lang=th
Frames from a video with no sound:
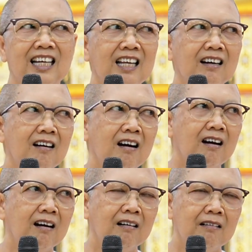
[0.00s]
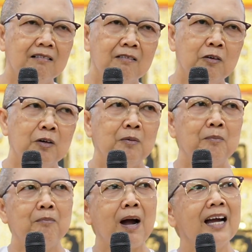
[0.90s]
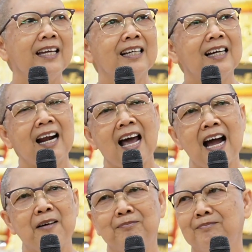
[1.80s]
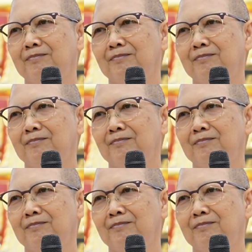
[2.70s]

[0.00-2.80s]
แล้วก็ไปกราบ